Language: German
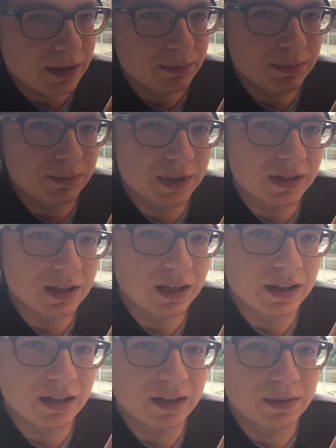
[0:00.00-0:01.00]
App, mit der
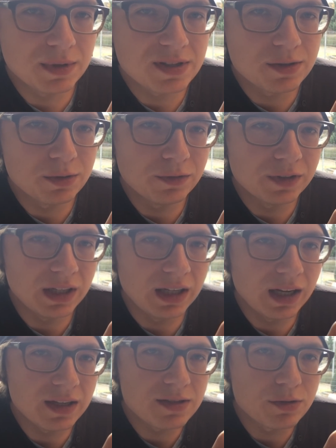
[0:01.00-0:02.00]
kleinen Animation wird der
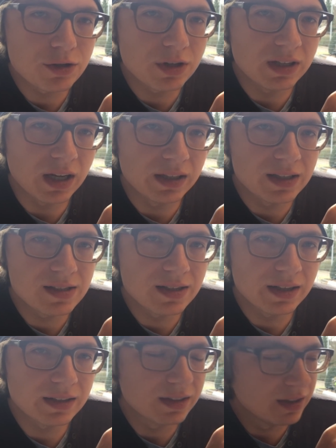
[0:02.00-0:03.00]
Ladezustand
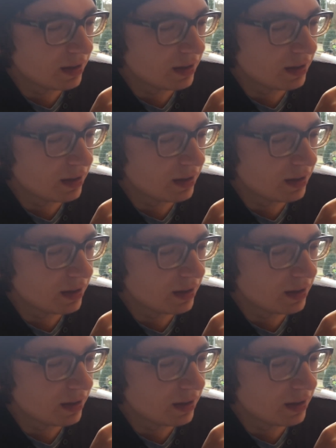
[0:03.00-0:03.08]
angezeigt